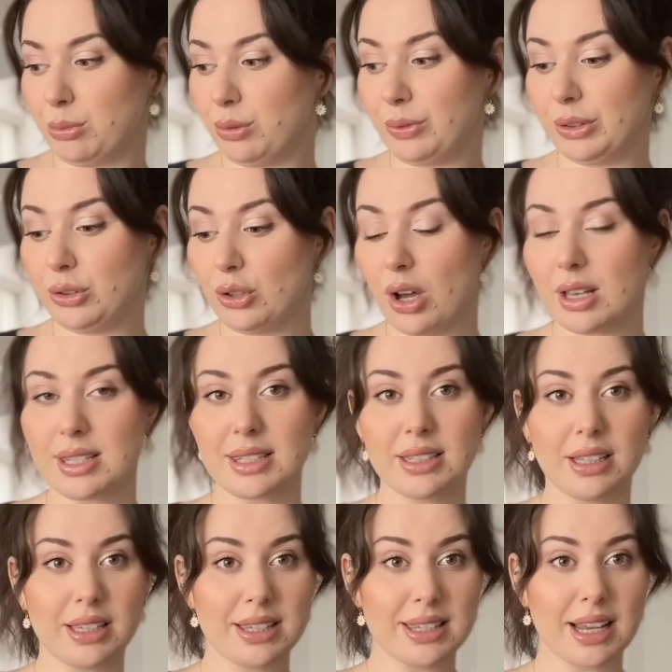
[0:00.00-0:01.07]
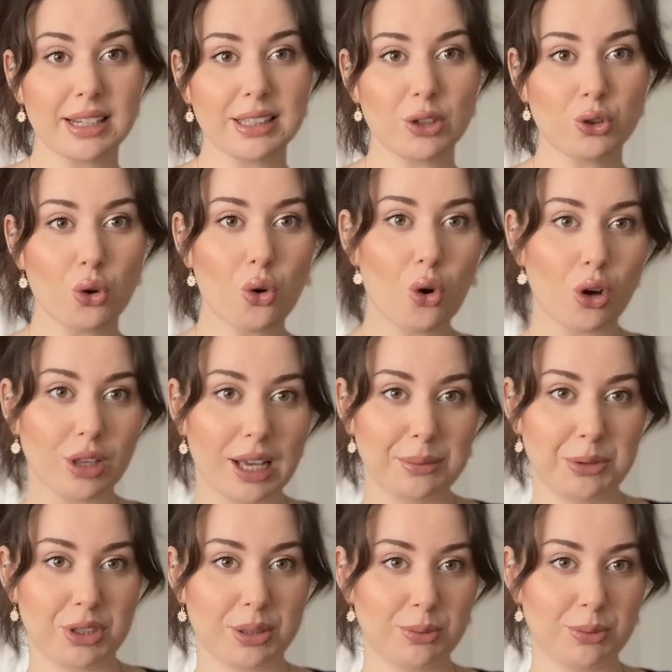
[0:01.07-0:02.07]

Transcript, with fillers: Bu video aslında izlerken çok kolaymış